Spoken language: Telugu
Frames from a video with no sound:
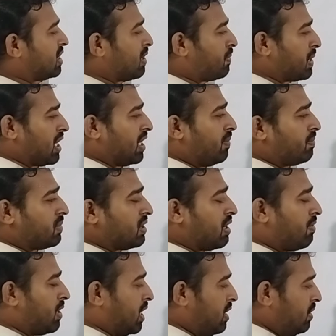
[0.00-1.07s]
జలప్రలయం
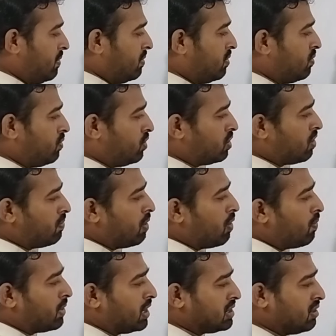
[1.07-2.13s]
నవల కూడతమ
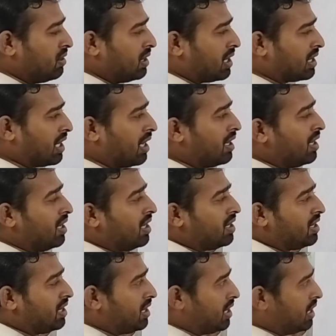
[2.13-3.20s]
ఉపదేశం కథ
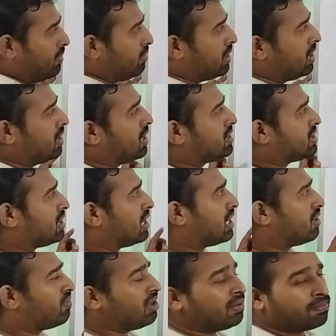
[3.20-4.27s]
ఈ ఎనిమిది రచనలు
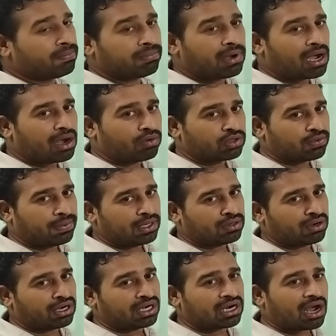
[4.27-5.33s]
అనేవి బాగా
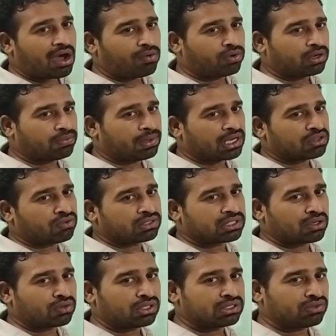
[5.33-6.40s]
గుర్తుపెట్టుకోవాలంటే రావురి భరద్వాజ
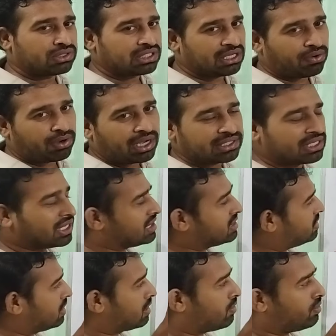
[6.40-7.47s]
గురించి వచ్చే అవకాశాలు
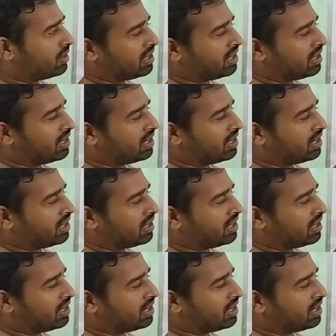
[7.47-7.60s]
ఖచ్చితంగా